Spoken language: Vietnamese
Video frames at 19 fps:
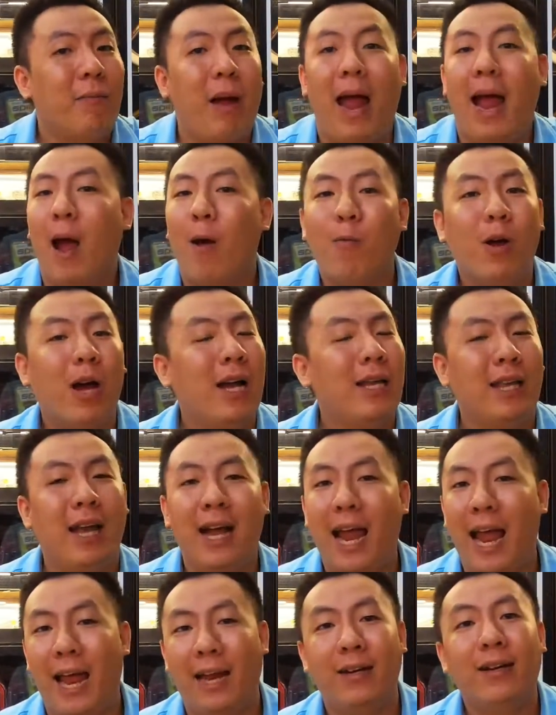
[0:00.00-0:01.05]
bạn không có
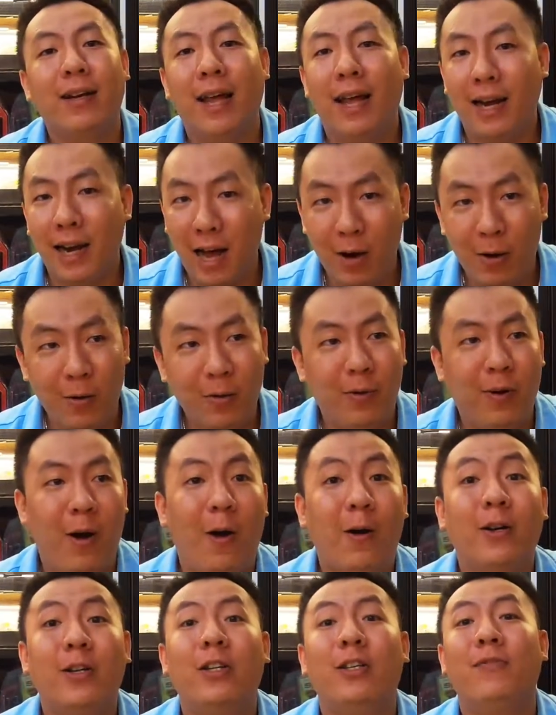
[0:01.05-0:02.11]
nhận hàng được liền đâu,
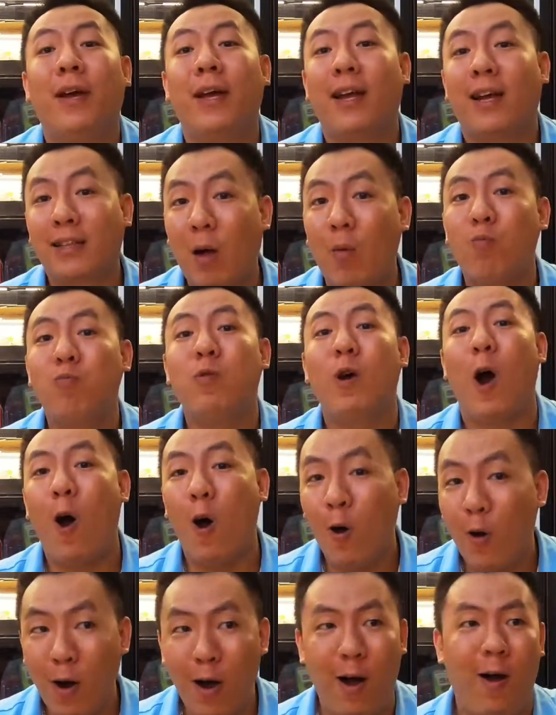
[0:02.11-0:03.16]
họ đưa về tổng
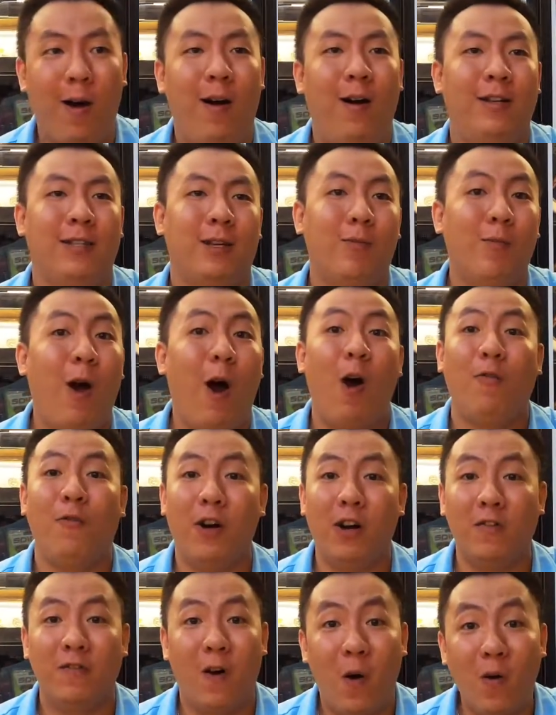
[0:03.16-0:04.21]
kho của họ xong họ
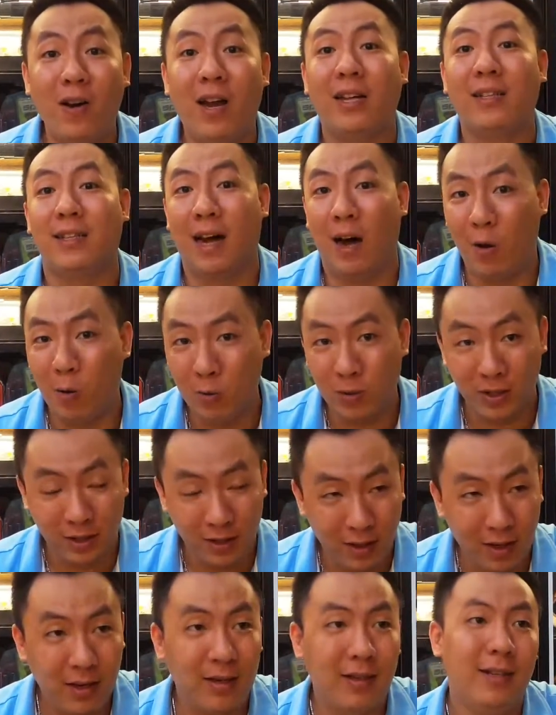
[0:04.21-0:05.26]
phân phối lại từ đầu
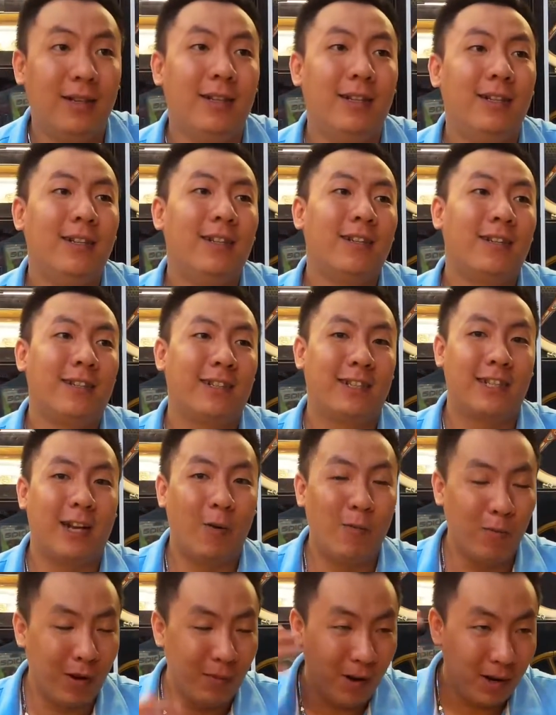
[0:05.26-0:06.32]
nữa,
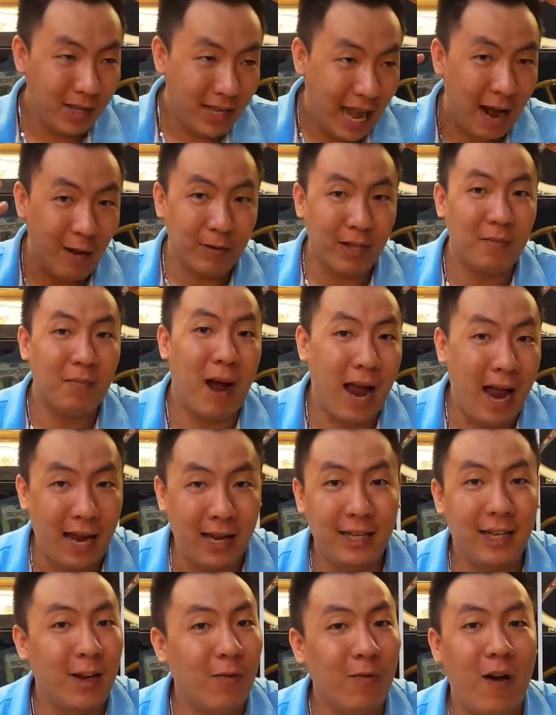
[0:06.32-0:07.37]
xong rồi mới giao đến
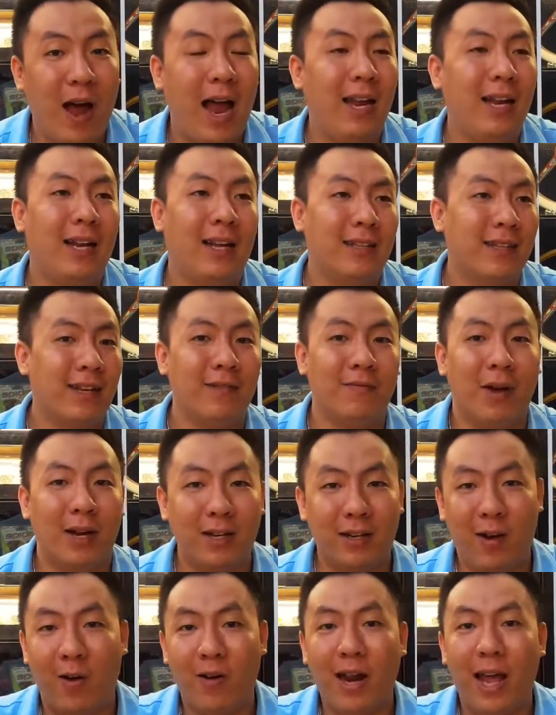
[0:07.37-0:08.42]
bạn chứ không phải là từ
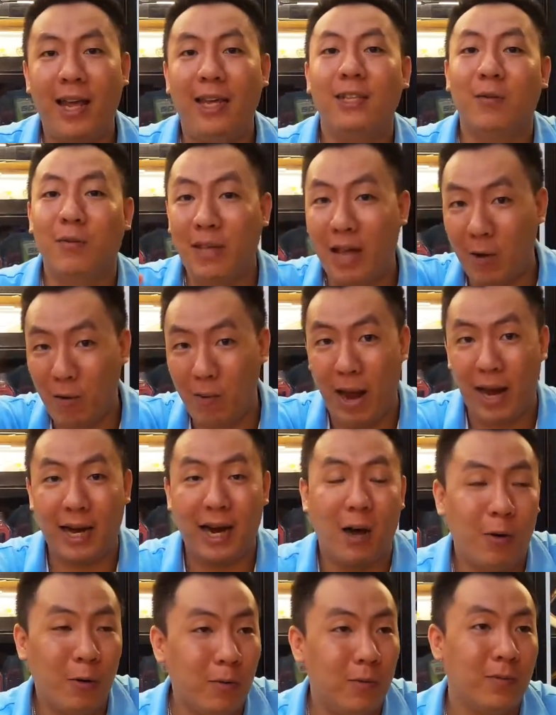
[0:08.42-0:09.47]
mình họ lấy xong giao qua bạn
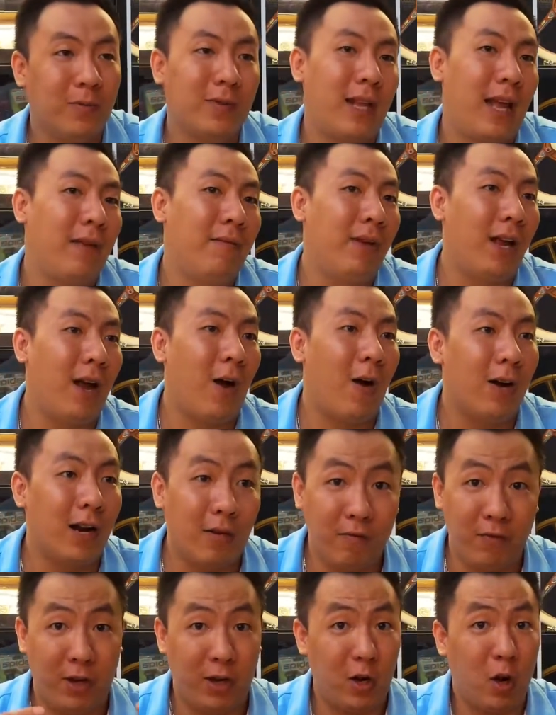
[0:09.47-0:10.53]
đâu, tại vì họ
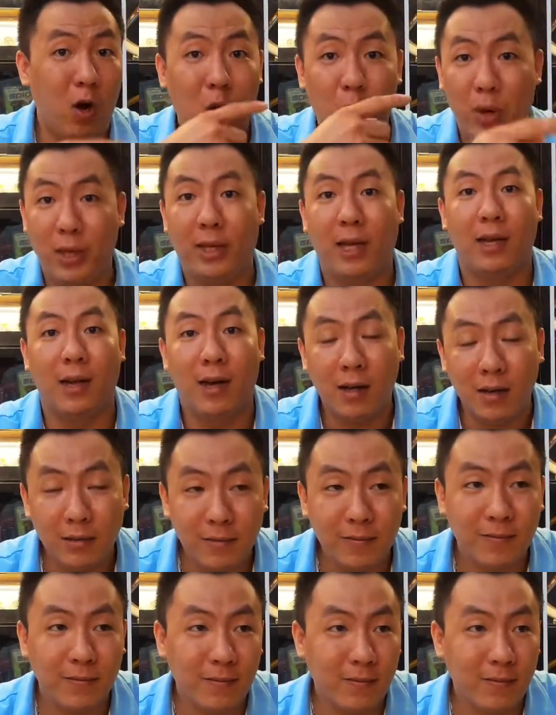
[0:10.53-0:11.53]
làm việc có cái quy trình hết